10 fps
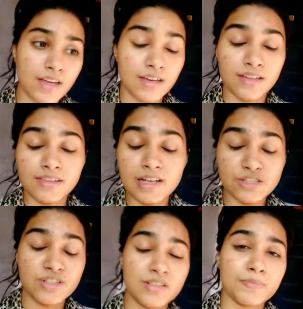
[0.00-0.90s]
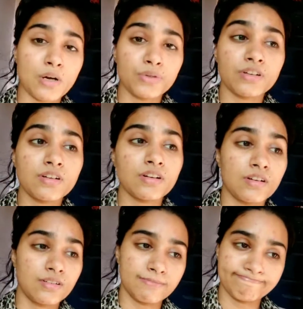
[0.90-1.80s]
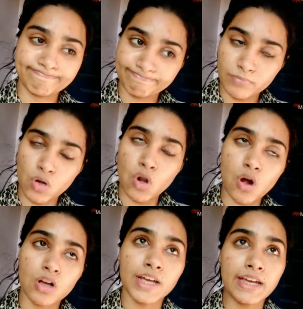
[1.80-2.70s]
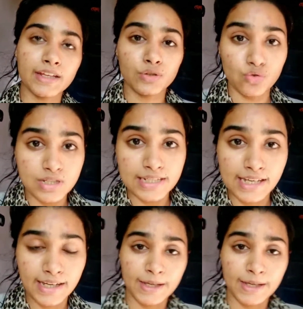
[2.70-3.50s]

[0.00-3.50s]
है दालचीनी पाउडर लौंग है तुलसी है